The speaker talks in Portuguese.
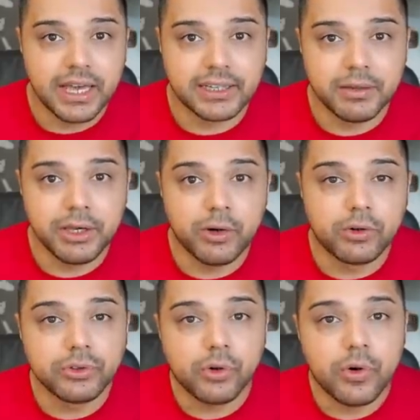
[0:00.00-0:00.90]
Ela também
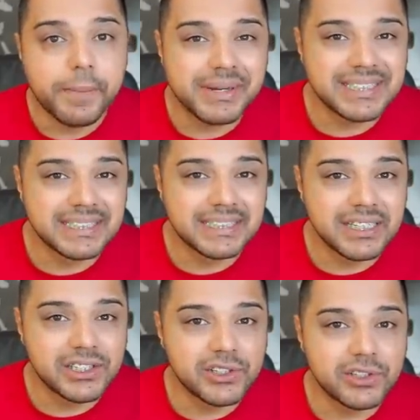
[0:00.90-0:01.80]
contou com
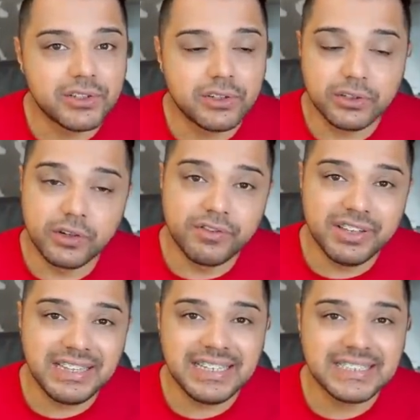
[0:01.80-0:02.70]
representantes de
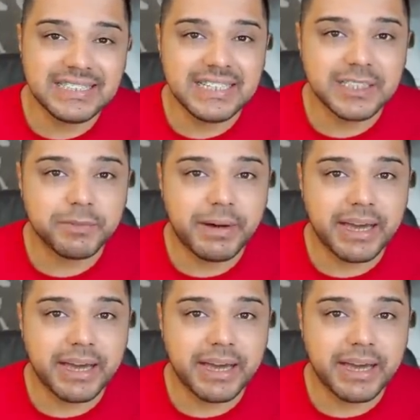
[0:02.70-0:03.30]
96